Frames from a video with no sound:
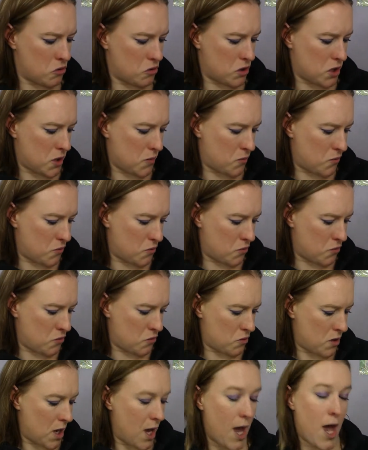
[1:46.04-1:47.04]
je sais
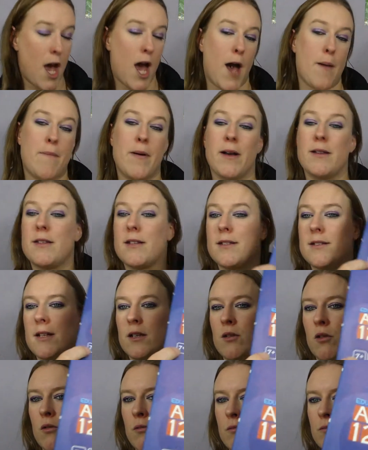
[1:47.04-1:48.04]
plus, à partir de
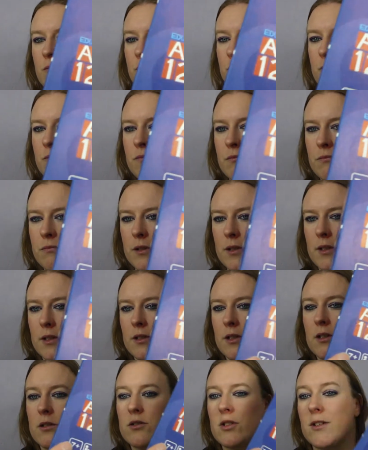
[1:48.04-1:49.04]
7 ans. À
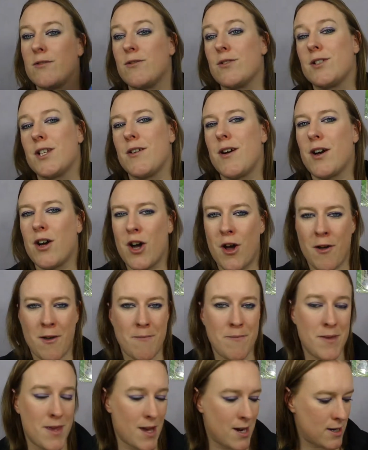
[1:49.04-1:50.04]
partir de 7 ans, parce qu'il faut savoir quand
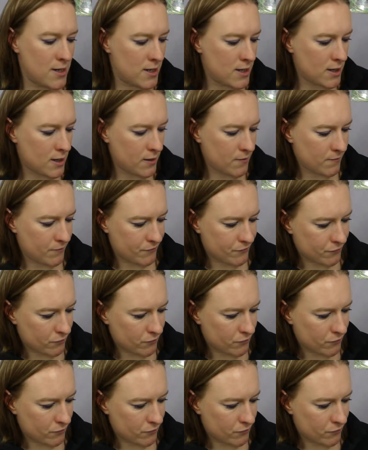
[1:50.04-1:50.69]
même bien lire.